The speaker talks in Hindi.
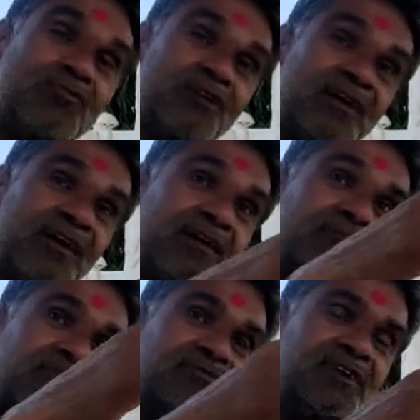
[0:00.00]
तो उनका यहाँ
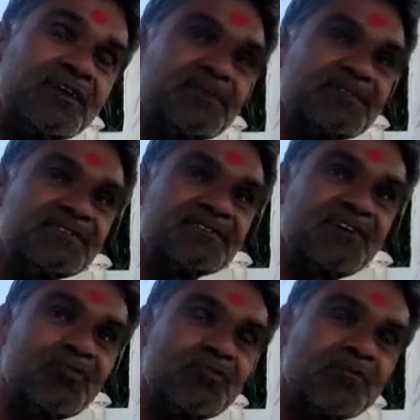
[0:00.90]
कम से कम चालीस पचास
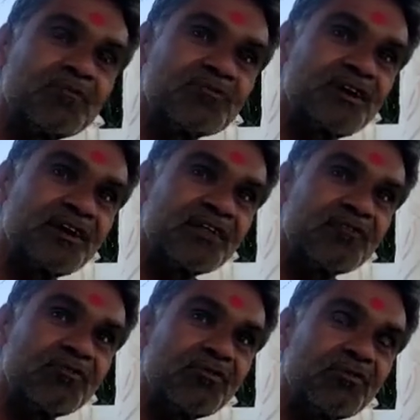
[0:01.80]
साल की उम्र में उस
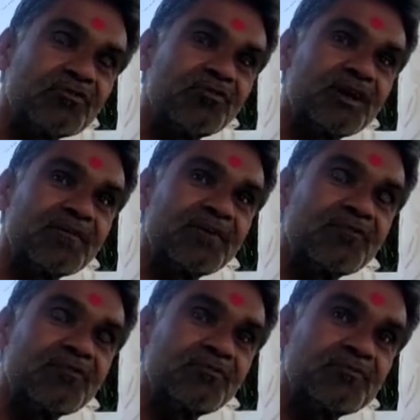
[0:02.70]
रानी को
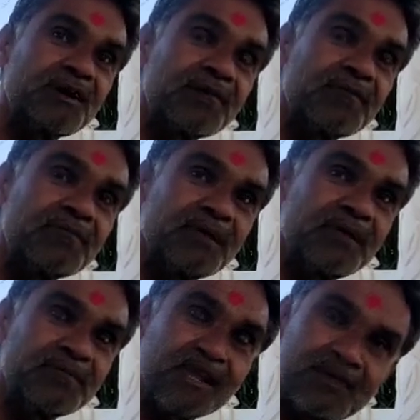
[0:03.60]
सोनाबाई को गर्भ
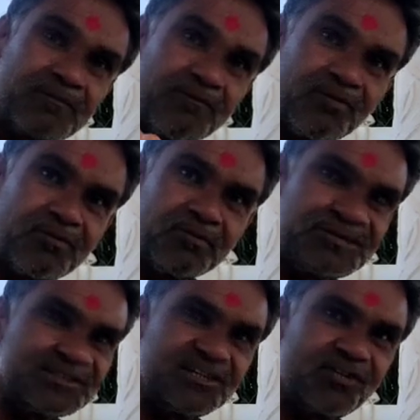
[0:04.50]
मतलब जन्म
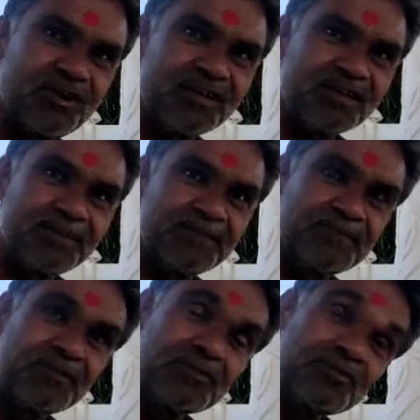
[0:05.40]
बच्चा नहीं हो रहा था
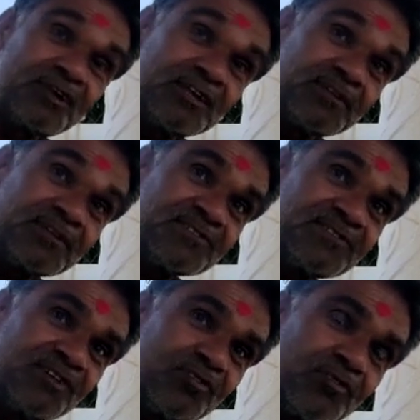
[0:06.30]
तो चालीस
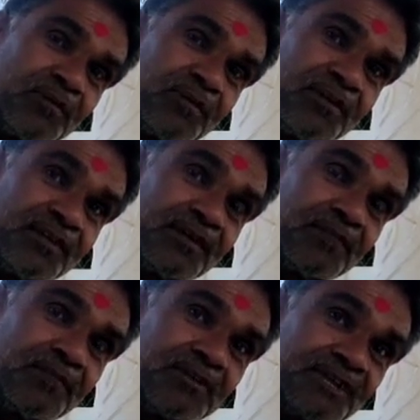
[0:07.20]
पचास साल की उम्र में इन्हें
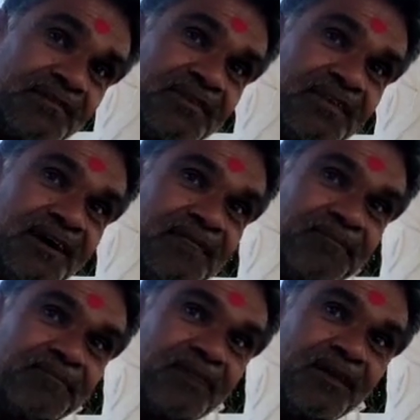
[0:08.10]
जन्म बच्चा भी दिया
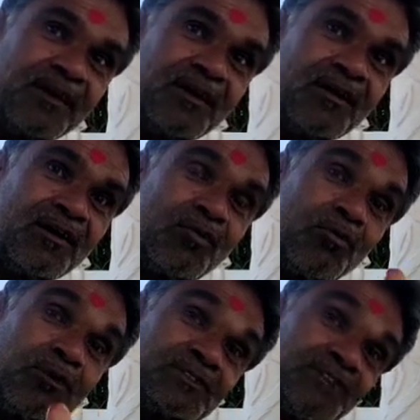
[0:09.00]
अच्छा और
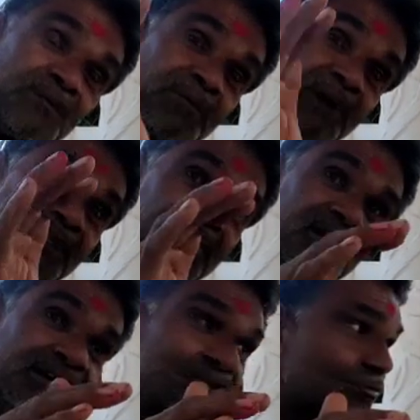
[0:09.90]
वो बच्चा फिर बाद
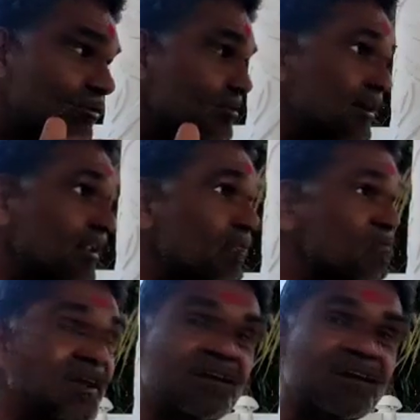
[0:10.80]
में साल
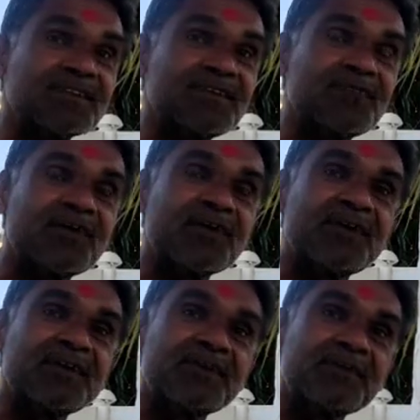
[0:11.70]
दो साल का खत्म होने के
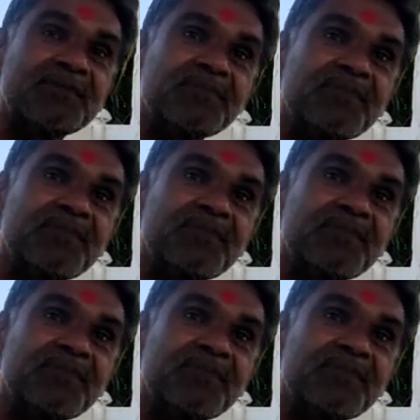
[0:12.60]
बाद में